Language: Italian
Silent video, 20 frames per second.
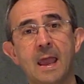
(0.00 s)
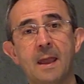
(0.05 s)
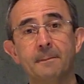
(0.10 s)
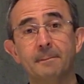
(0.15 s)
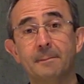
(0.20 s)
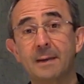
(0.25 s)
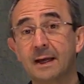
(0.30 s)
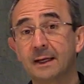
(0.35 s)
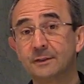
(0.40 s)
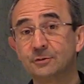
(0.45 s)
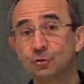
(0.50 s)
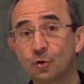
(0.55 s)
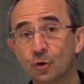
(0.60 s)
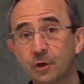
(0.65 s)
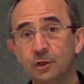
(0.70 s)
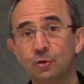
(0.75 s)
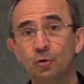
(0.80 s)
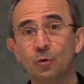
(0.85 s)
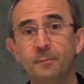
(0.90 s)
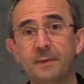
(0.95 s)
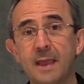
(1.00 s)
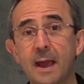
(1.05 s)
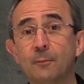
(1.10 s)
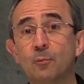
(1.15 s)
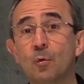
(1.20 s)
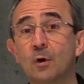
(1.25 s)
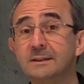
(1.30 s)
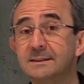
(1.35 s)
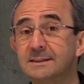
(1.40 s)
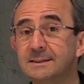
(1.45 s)
ma ciò che
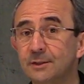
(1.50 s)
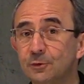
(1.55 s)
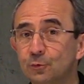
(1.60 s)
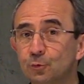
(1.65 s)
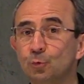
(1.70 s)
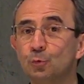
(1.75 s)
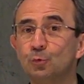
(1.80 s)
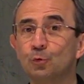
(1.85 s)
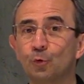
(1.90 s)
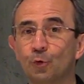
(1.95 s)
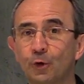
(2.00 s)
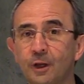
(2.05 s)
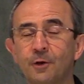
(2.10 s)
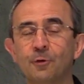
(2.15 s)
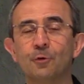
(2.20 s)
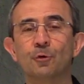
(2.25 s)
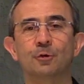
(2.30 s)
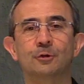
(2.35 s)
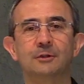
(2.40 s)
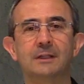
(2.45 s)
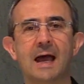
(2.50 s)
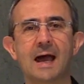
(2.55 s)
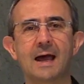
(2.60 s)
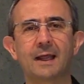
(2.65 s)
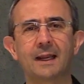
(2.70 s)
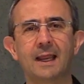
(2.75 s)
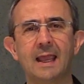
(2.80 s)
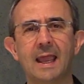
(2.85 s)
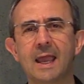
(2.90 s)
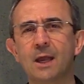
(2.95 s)
dobbiamo anzitutto
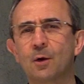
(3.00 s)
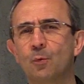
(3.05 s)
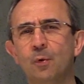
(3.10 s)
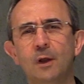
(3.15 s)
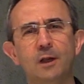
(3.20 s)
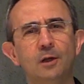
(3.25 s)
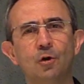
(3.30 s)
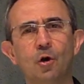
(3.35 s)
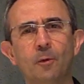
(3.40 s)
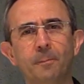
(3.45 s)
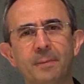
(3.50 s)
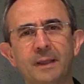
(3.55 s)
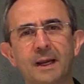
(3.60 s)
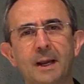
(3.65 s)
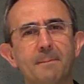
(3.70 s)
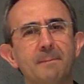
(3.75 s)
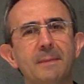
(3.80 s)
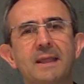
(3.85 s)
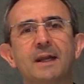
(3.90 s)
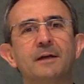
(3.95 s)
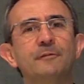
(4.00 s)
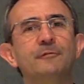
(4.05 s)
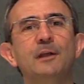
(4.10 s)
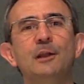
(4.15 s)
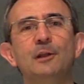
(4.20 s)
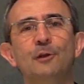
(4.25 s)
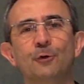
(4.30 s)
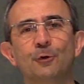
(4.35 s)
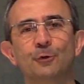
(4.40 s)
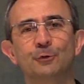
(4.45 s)
ricordare è quell'opera
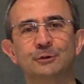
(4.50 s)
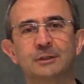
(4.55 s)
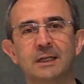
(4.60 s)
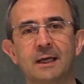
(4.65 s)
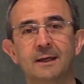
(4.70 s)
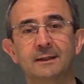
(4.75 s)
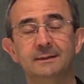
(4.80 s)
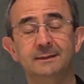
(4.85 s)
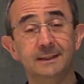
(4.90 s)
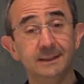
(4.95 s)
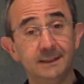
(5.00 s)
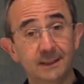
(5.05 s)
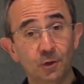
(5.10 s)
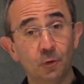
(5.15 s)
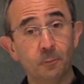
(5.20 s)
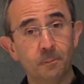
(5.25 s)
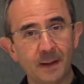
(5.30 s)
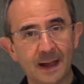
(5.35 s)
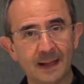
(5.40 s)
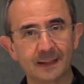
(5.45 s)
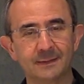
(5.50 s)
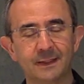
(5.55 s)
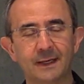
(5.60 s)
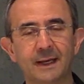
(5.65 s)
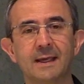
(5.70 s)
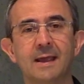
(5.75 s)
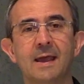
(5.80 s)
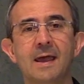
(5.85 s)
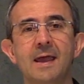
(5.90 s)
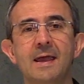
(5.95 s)
meravigliosa di Dio
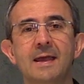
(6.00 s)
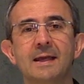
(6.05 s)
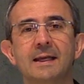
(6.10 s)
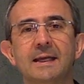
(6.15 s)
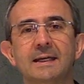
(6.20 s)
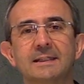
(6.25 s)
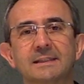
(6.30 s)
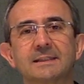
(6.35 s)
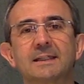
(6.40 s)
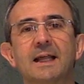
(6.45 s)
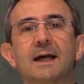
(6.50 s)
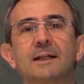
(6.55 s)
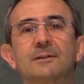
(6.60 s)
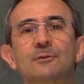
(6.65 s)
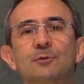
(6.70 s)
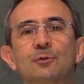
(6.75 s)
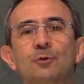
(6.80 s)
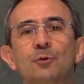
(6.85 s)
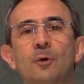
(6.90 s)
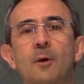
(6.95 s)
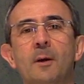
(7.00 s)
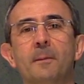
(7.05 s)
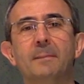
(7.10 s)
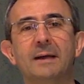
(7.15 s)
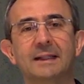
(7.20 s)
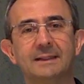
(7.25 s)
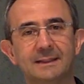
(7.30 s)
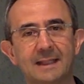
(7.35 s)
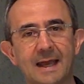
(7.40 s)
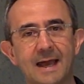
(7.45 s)
Padre che è stato
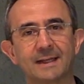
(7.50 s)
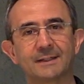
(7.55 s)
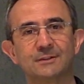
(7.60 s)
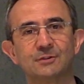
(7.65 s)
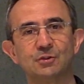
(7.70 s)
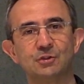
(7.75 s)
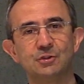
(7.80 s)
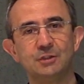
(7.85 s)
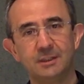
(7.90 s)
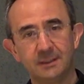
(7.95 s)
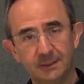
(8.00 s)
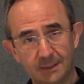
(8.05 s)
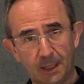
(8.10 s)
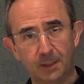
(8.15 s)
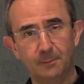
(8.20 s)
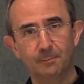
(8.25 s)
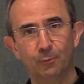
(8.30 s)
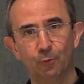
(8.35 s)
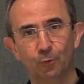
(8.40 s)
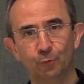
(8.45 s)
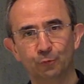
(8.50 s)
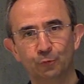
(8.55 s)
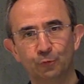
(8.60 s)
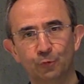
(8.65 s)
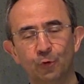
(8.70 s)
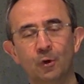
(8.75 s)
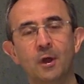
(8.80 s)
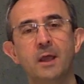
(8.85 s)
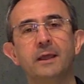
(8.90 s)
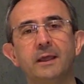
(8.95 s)
mandarci nel
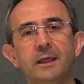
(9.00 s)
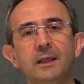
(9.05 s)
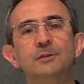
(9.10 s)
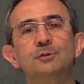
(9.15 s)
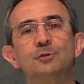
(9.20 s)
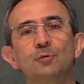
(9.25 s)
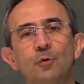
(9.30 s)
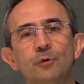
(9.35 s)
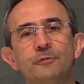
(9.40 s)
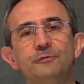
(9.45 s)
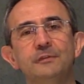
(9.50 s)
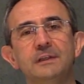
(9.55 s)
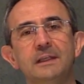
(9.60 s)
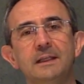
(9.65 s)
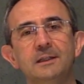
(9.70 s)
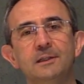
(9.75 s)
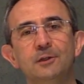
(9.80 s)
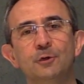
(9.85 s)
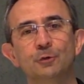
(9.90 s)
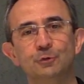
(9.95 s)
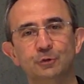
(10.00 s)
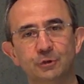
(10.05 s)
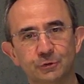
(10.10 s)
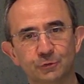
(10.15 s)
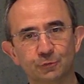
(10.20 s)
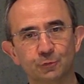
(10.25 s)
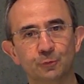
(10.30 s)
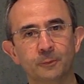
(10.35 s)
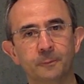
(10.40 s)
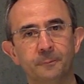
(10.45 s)
mondo il suo figlio
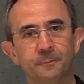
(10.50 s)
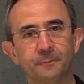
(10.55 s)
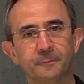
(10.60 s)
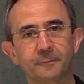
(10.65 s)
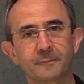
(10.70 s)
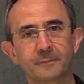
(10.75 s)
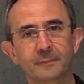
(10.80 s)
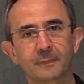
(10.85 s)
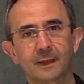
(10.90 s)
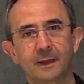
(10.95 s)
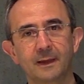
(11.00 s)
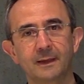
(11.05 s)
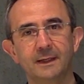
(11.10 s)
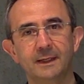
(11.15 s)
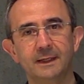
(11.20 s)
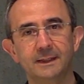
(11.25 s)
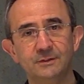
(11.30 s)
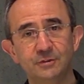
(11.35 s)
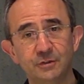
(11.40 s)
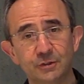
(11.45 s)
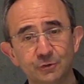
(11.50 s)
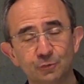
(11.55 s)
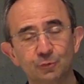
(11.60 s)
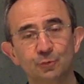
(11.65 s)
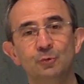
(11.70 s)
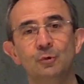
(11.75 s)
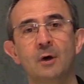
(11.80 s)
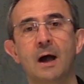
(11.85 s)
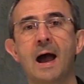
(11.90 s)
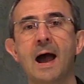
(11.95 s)
Gesù. E
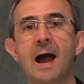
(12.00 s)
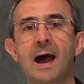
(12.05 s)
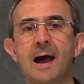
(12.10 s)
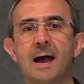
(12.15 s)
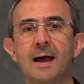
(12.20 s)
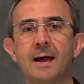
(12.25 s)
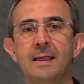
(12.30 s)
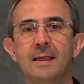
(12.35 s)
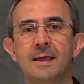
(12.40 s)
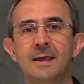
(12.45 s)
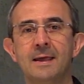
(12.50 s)
Gesù ha